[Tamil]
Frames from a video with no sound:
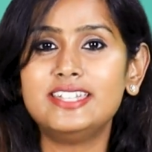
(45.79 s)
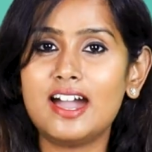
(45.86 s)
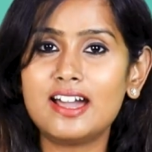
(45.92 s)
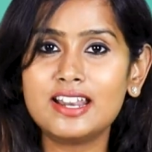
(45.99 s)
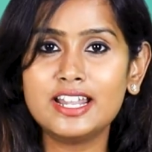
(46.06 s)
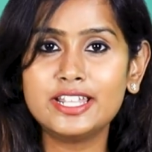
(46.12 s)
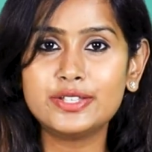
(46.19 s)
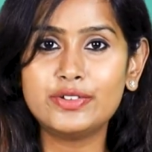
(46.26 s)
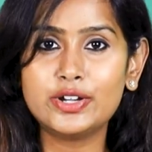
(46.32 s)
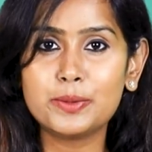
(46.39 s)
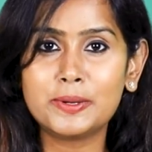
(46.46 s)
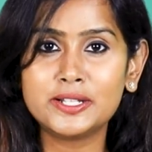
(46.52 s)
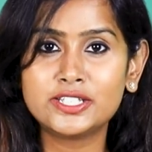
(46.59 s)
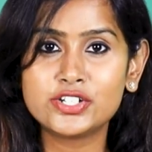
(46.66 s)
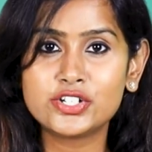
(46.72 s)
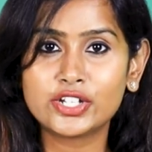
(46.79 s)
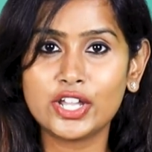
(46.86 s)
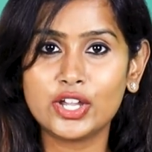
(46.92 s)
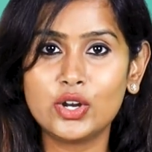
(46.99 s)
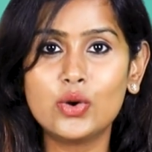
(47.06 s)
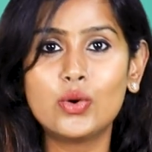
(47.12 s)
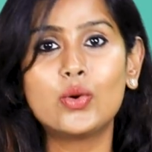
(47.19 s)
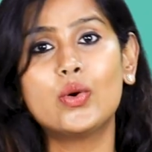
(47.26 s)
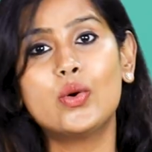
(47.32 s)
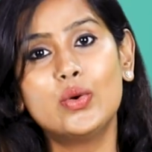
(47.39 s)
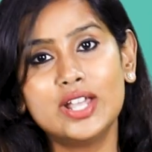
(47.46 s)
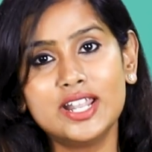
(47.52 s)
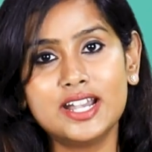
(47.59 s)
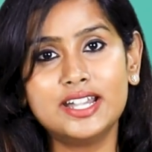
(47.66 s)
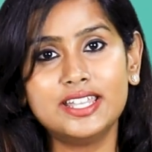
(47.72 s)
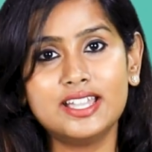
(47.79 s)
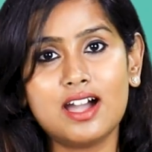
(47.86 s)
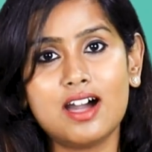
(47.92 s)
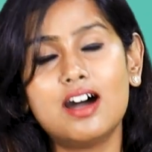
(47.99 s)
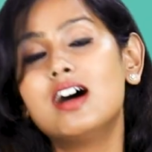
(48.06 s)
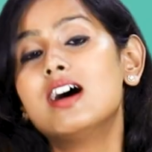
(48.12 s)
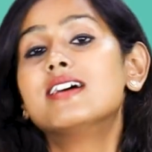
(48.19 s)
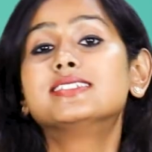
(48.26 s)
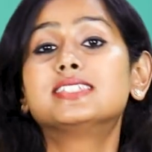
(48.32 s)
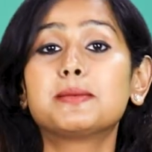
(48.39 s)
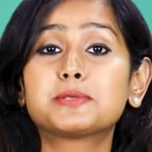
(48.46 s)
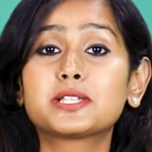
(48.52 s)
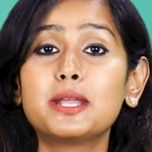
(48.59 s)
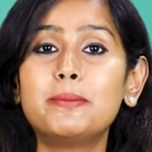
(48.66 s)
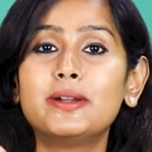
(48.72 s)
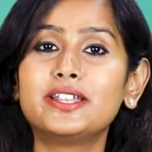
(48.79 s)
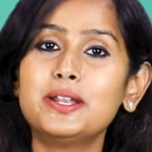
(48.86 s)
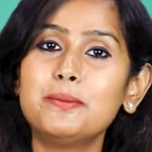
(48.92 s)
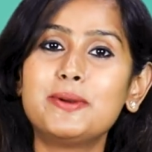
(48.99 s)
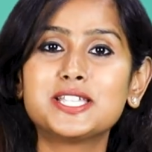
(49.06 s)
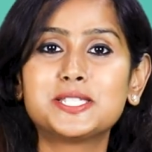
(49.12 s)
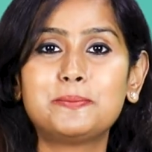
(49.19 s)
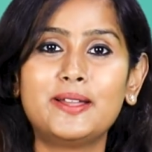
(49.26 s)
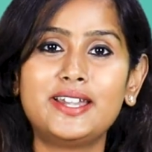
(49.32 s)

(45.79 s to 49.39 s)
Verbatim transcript: யாரெல்லாம் இந்த வீடியோ பார்த்துட்ருக்கீங்களோ உடனடியாக சப்ஸ்கிரைப் பட்டனை ப்ரெஸ்